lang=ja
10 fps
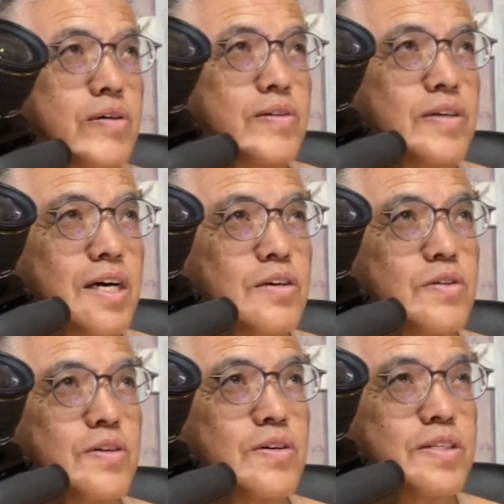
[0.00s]
比
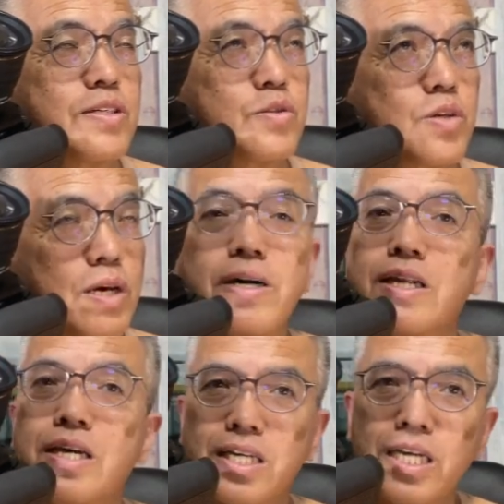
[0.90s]
較すれば
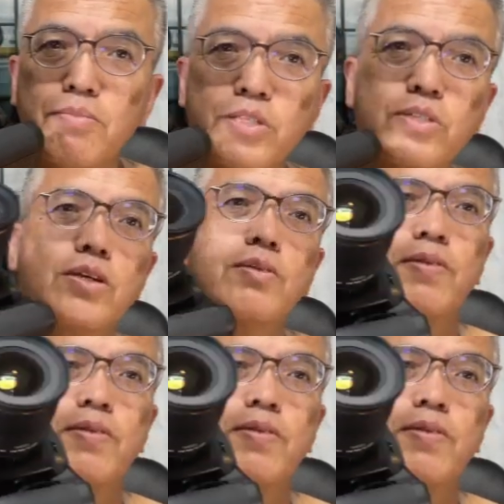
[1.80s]
ね、厳密に言え